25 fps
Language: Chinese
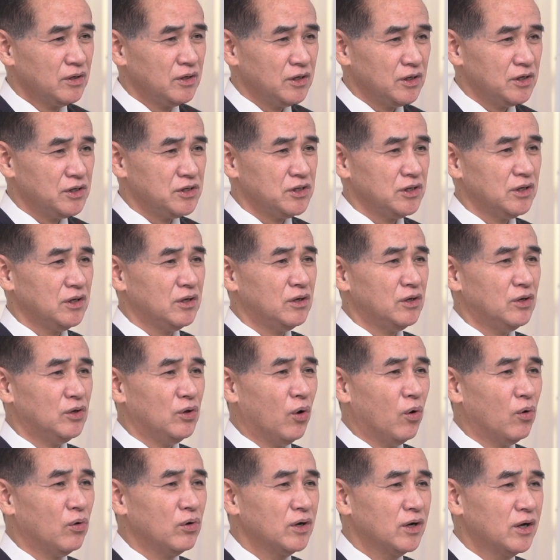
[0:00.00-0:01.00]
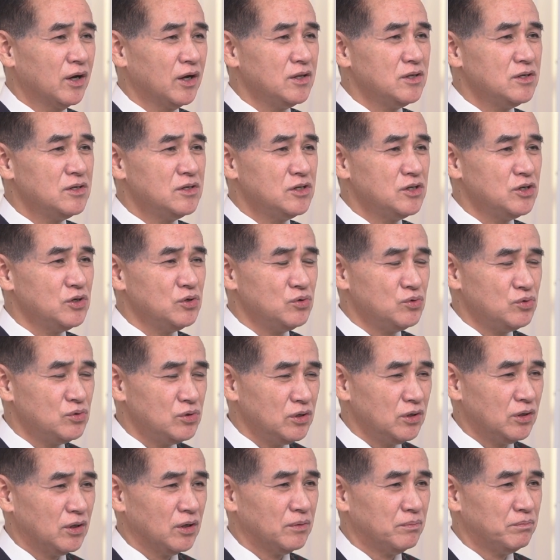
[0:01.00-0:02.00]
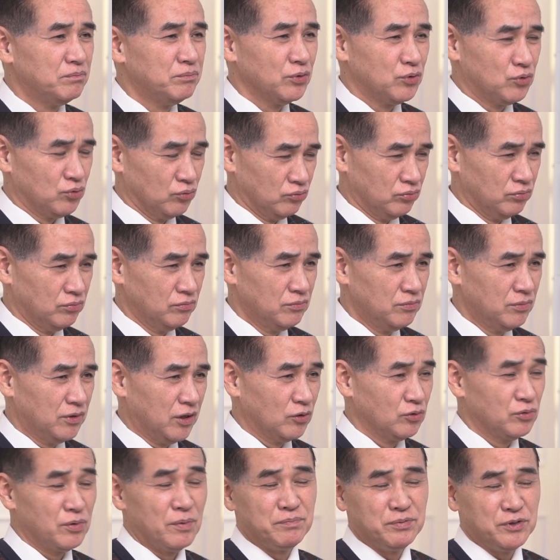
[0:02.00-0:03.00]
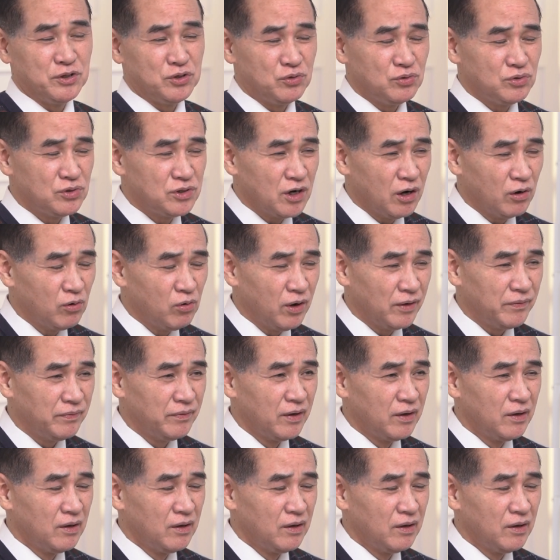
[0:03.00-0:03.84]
以及农耕器具的不足，他说必须交换，